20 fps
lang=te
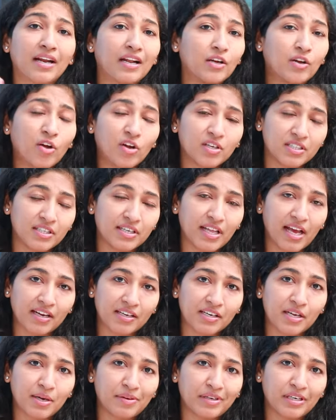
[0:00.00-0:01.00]
అడల్ట్ ఆన్సెట్
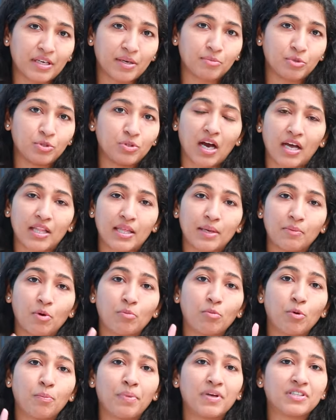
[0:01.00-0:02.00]
యాక్నే ఉంటాము అదేమో
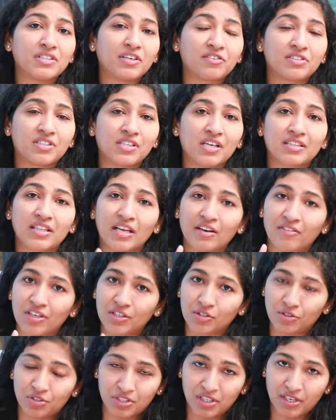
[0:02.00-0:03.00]
ముప్పై సంవత్సరాల
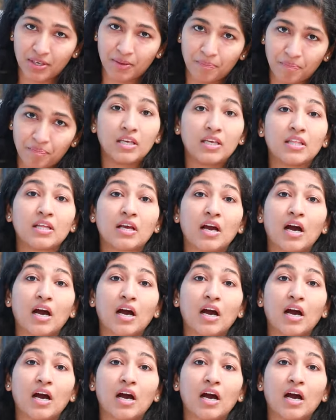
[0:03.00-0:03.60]
తర్వాత వస్తాయి ఇది